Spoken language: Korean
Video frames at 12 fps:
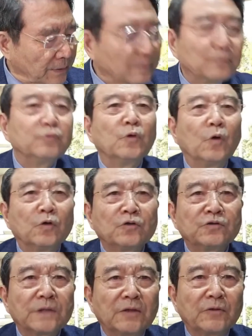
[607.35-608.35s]

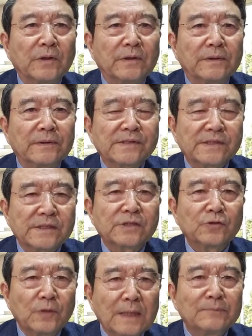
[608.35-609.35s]
무오류 정권,
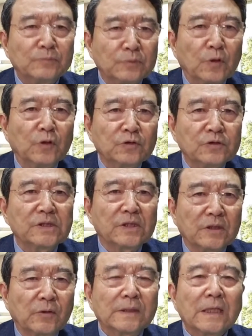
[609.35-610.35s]
스스로가 무오류
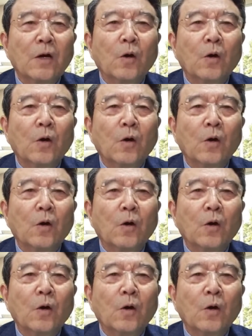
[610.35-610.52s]
정권,